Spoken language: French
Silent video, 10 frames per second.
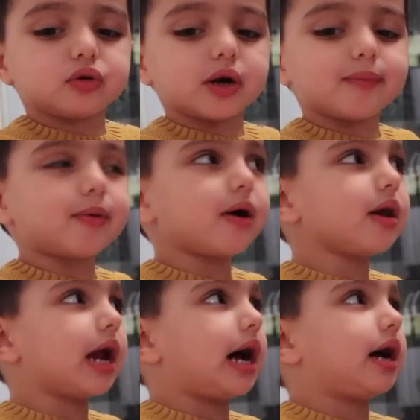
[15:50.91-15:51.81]

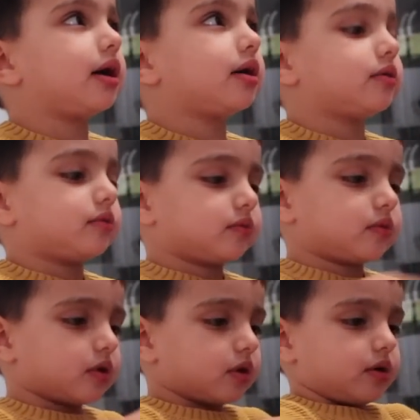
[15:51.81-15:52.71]
ce là. Après, on va en
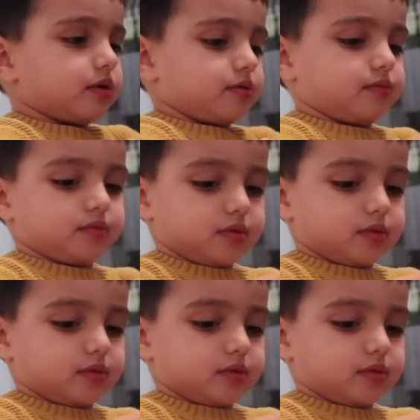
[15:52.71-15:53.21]
faire d'autres après.